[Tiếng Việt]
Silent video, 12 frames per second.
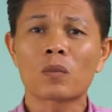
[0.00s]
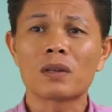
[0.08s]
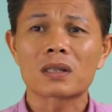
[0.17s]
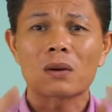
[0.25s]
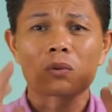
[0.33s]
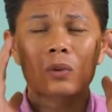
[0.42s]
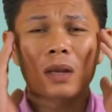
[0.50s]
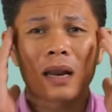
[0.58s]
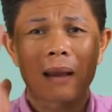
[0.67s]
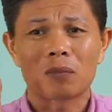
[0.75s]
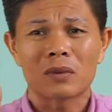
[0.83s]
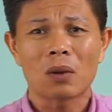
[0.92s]
bởi vì sao chúng ta
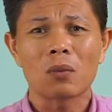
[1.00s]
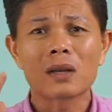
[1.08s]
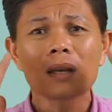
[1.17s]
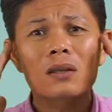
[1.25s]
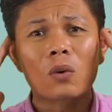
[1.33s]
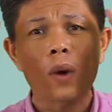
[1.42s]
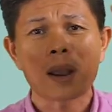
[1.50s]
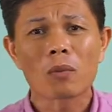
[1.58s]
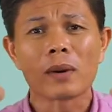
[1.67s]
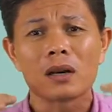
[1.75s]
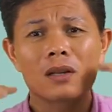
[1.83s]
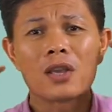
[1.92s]
làm theo ý kiến chủ quan của
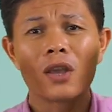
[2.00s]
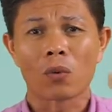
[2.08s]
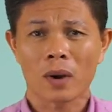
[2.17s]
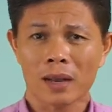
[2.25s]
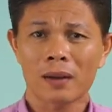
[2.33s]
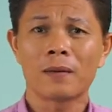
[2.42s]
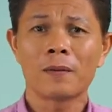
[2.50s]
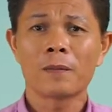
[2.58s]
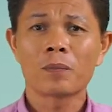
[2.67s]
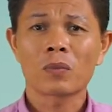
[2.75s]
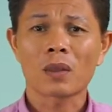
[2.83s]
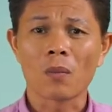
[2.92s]
mình nó nhiều quá
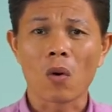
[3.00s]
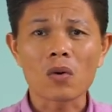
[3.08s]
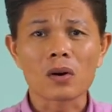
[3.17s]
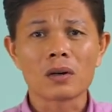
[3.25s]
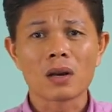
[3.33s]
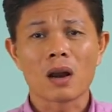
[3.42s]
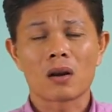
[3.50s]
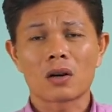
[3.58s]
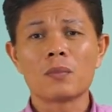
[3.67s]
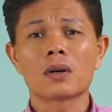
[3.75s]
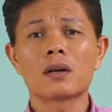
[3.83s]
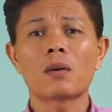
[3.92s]
mỗi con người họ
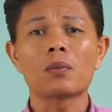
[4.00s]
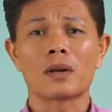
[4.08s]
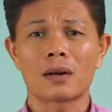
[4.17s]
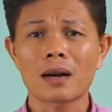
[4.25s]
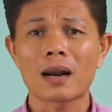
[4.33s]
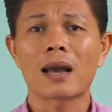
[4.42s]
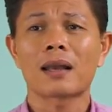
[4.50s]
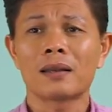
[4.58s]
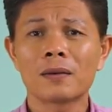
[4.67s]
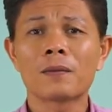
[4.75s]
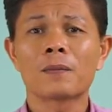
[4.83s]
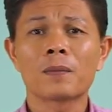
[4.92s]
có một cái góc nhìn rất là hay
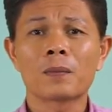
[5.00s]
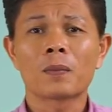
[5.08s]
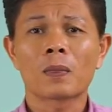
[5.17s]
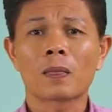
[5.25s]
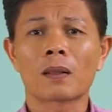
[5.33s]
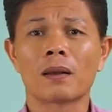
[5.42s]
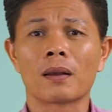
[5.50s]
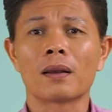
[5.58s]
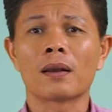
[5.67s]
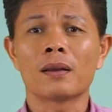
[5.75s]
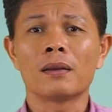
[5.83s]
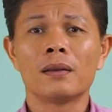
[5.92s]

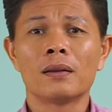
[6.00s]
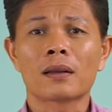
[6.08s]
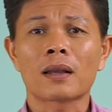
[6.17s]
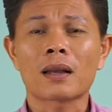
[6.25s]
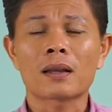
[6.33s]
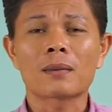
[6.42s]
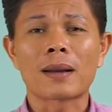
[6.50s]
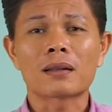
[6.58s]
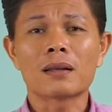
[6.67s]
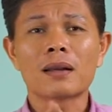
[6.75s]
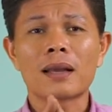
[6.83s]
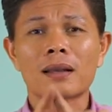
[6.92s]
à, các các bạn
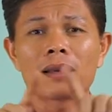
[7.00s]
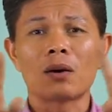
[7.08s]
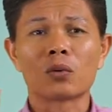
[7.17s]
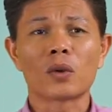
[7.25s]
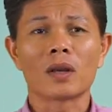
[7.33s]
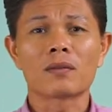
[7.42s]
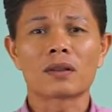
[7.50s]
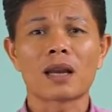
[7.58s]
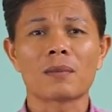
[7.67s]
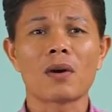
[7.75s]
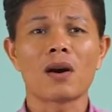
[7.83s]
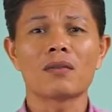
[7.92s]
thấy nghe cái câu chuyện mà
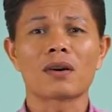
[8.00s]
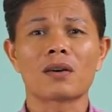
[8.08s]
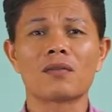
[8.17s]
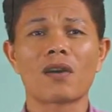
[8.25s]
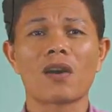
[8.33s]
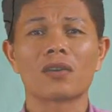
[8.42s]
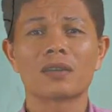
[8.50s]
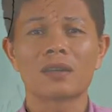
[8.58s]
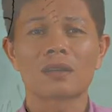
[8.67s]
thầy bói và con vo chưa